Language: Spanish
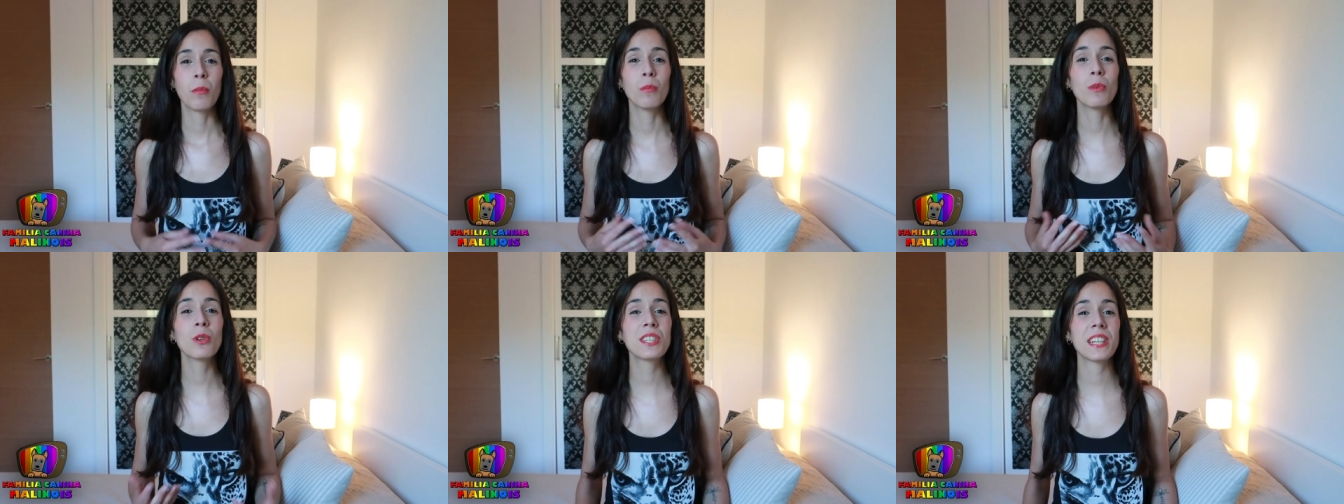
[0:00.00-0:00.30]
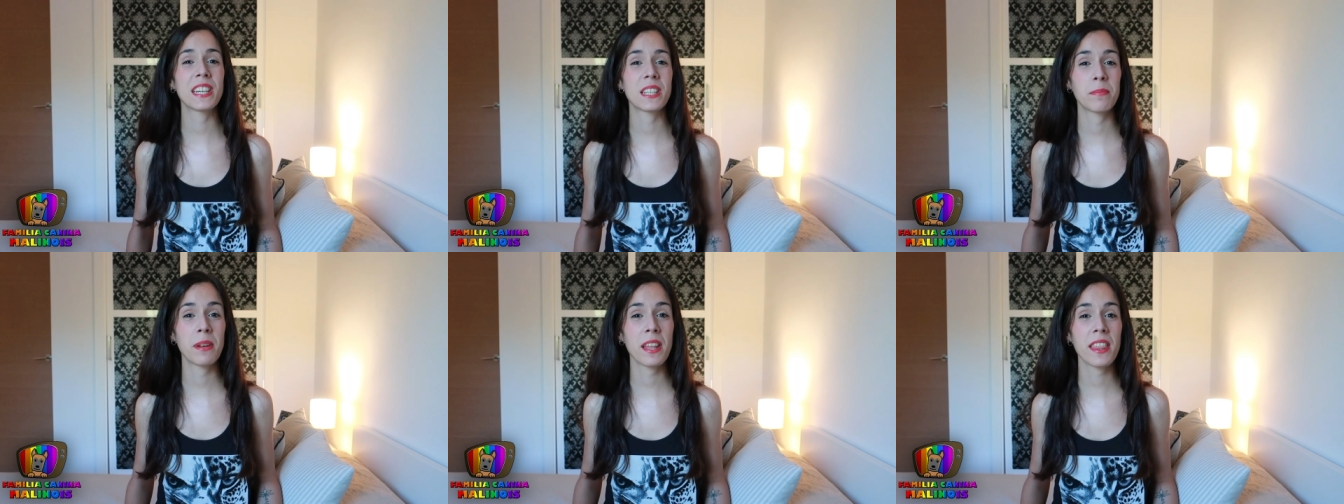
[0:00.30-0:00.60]

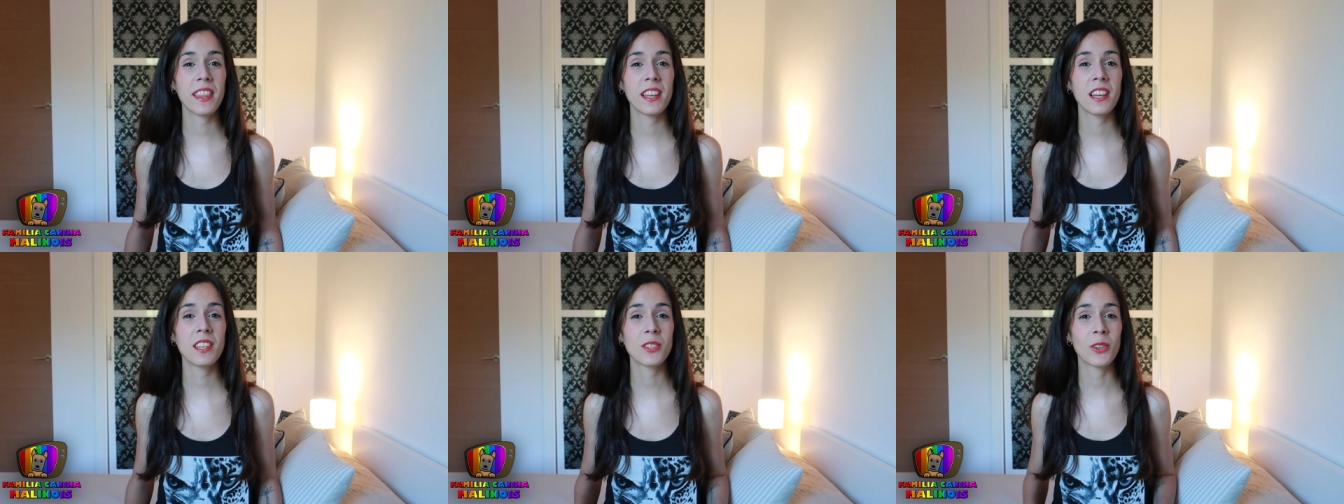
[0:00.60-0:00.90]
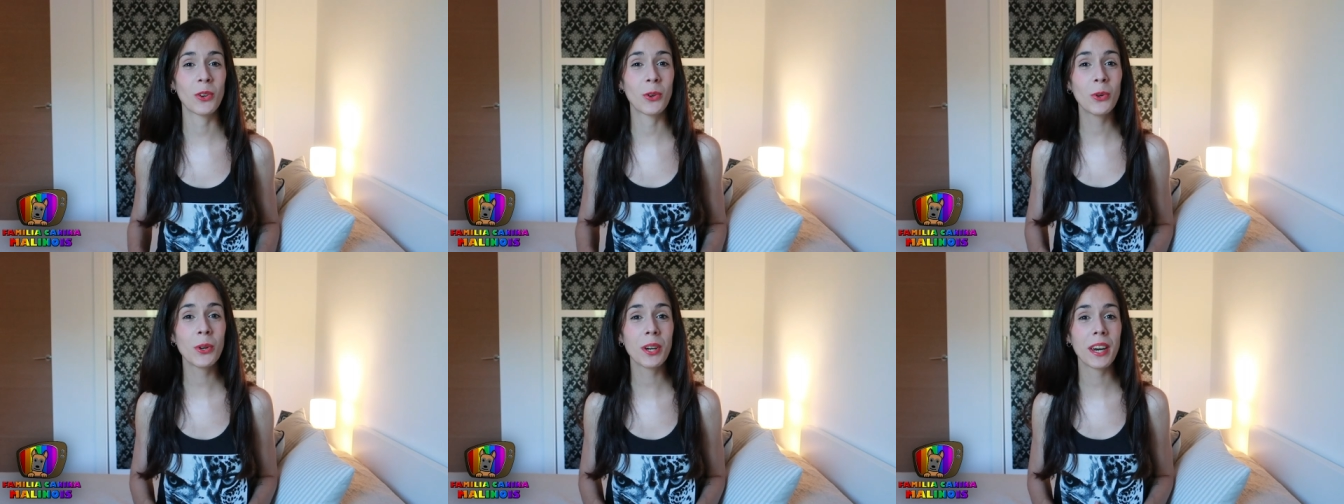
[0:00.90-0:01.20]
Muchas
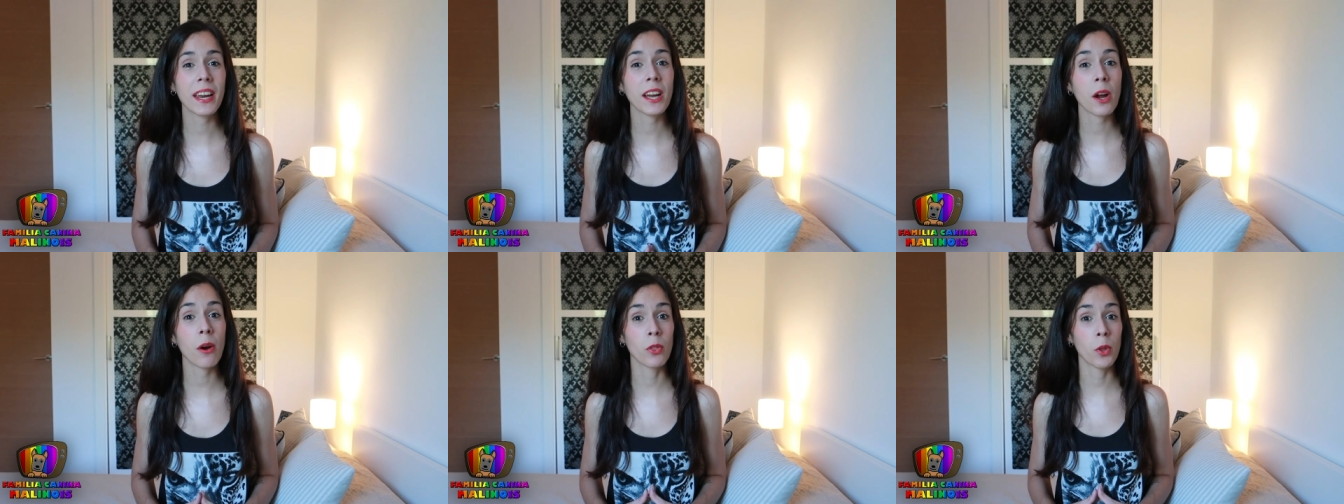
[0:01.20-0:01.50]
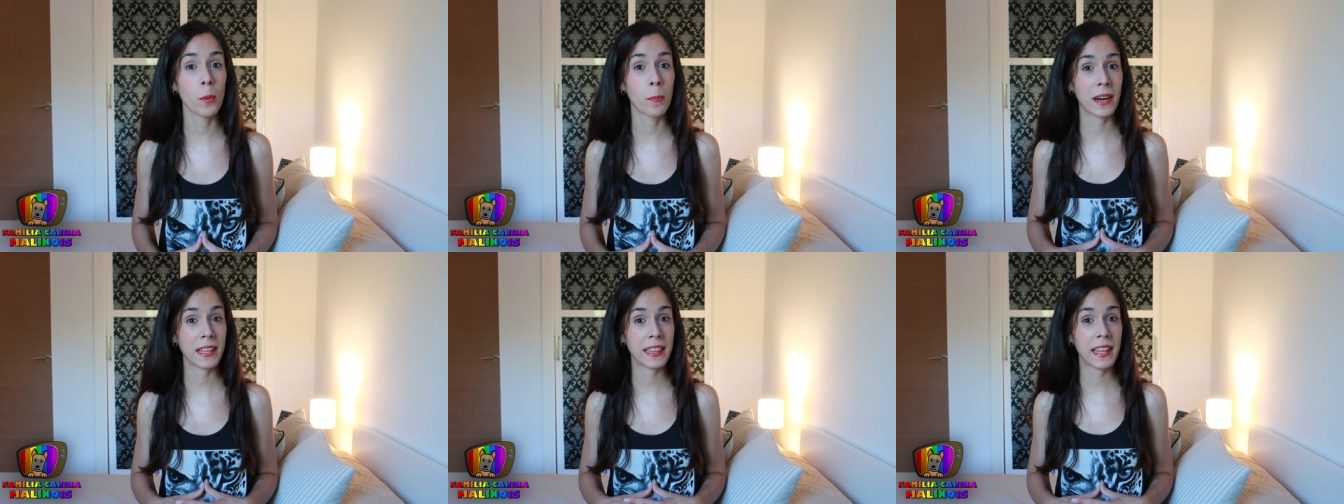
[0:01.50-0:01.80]
veces ocurre que
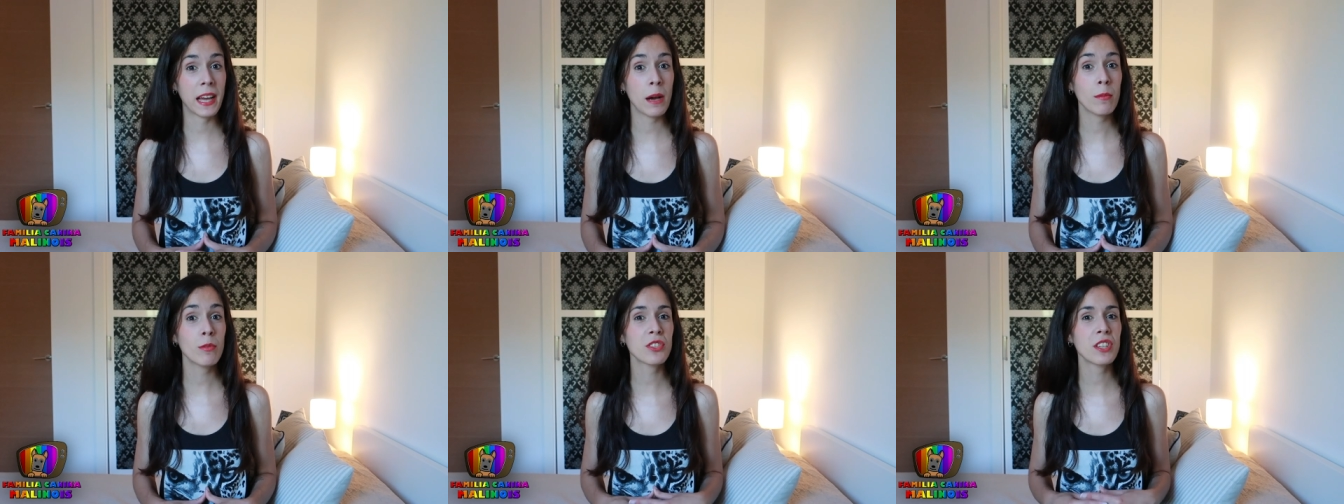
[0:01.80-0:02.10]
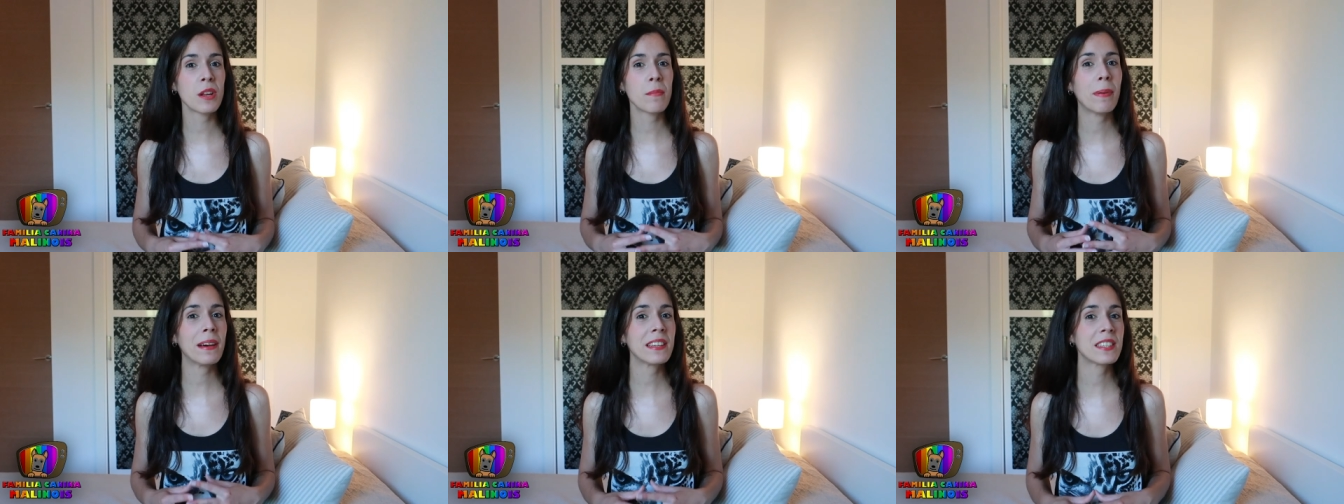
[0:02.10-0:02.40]
cuando
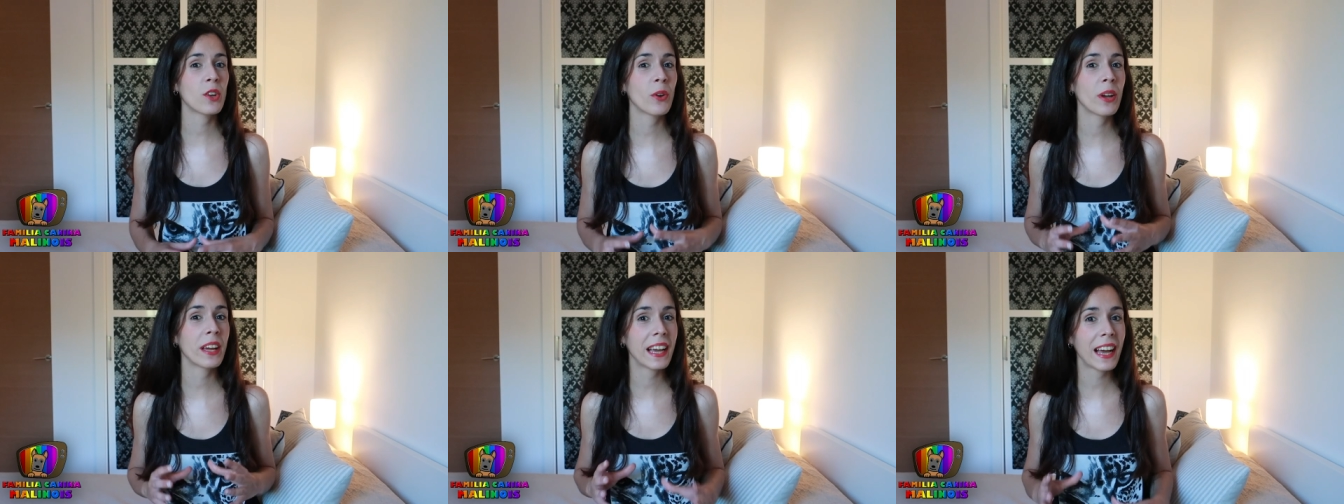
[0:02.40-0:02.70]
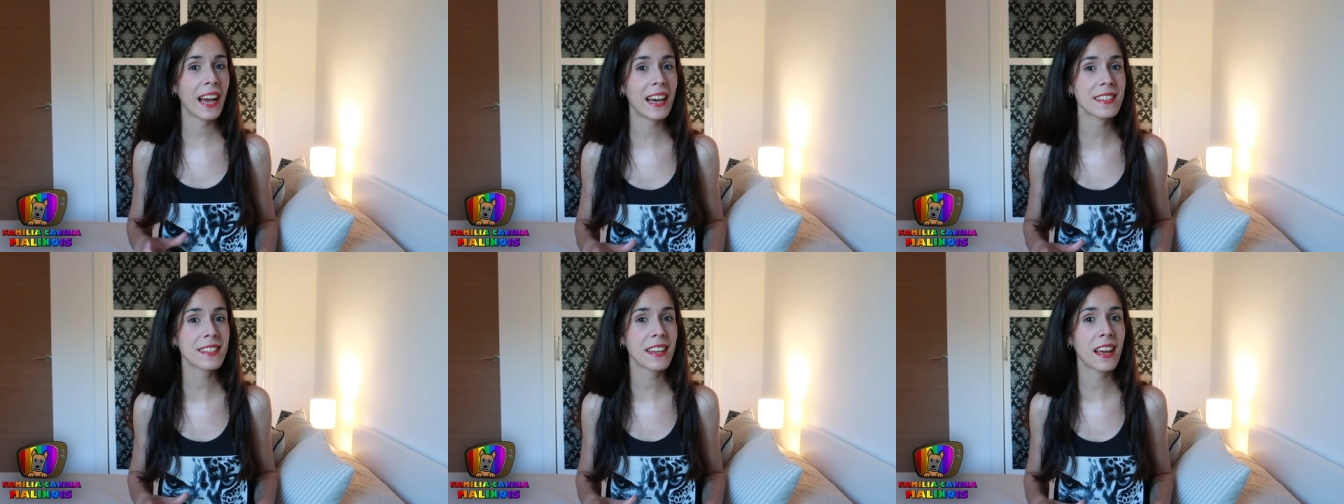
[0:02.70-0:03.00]
practicamos el paseo en
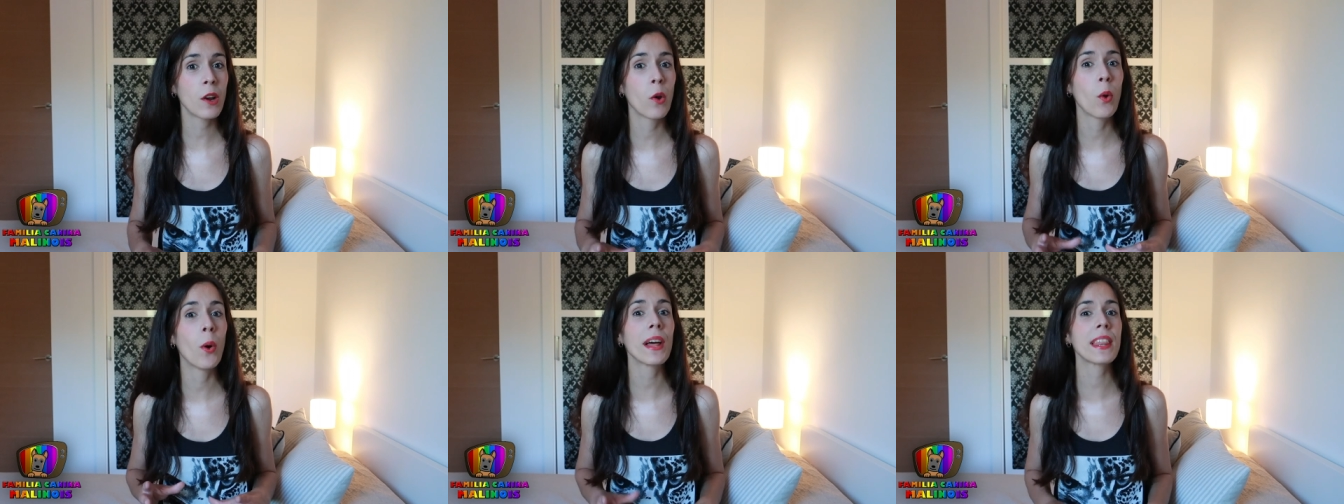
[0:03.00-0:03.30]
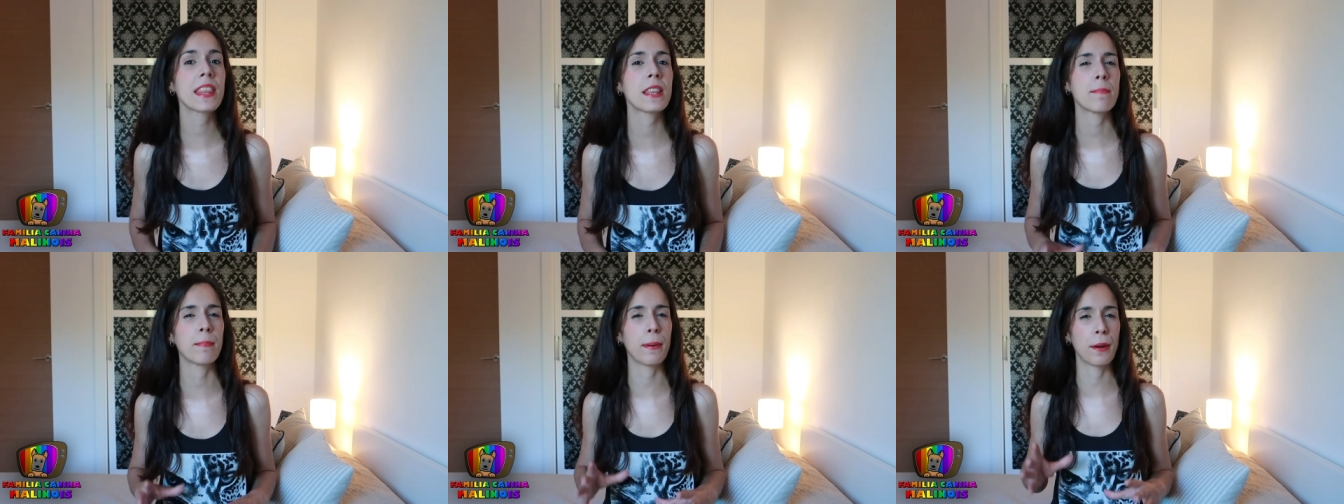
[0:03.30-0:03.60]
casa lo
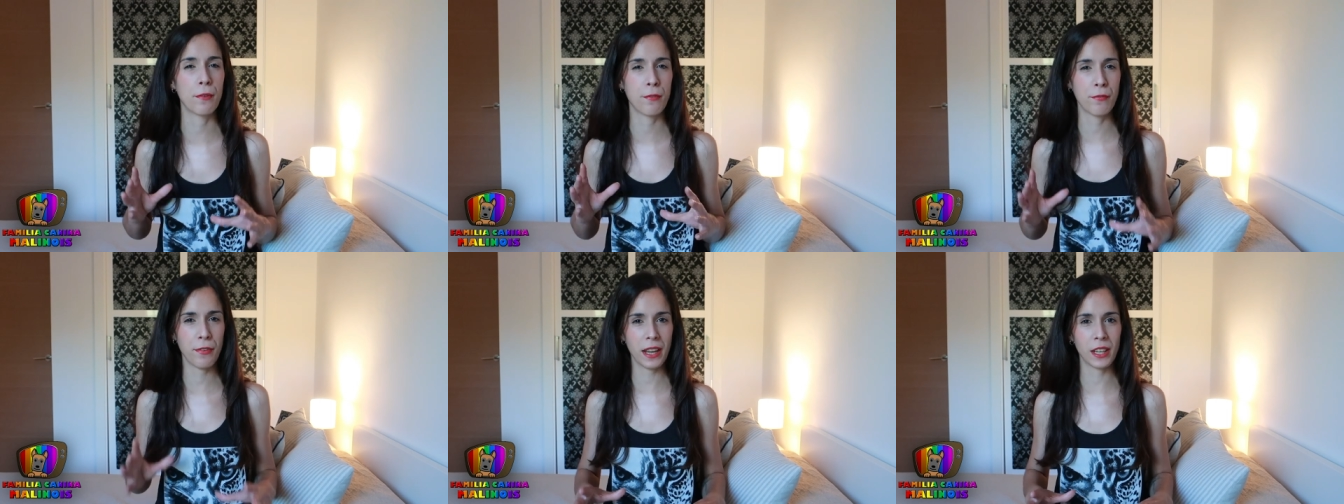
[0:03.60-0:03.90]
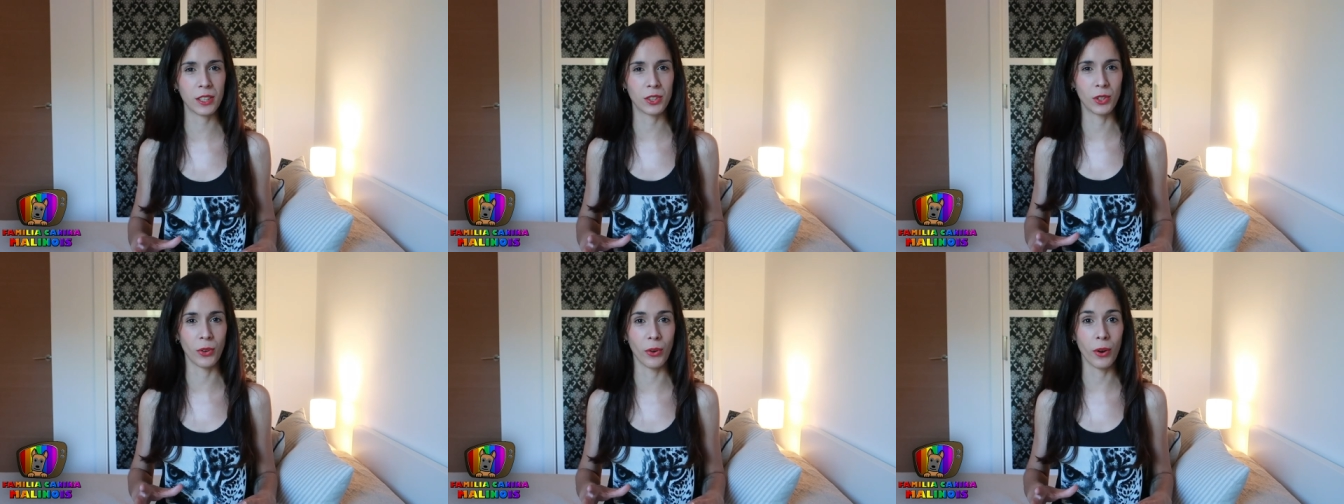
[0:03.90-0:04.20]
hace
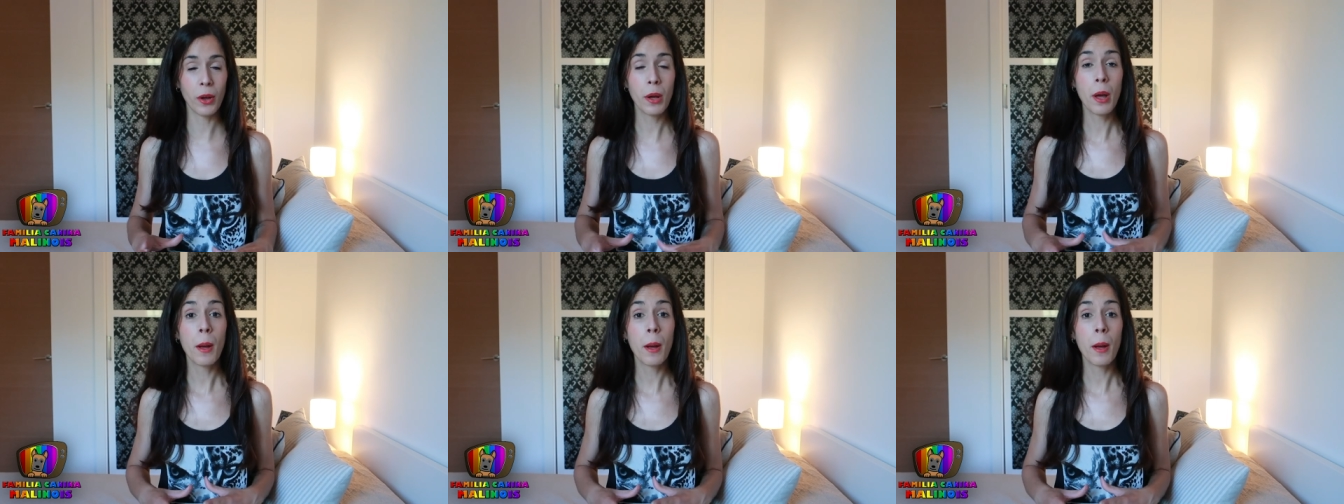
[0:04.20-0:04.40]
perfecto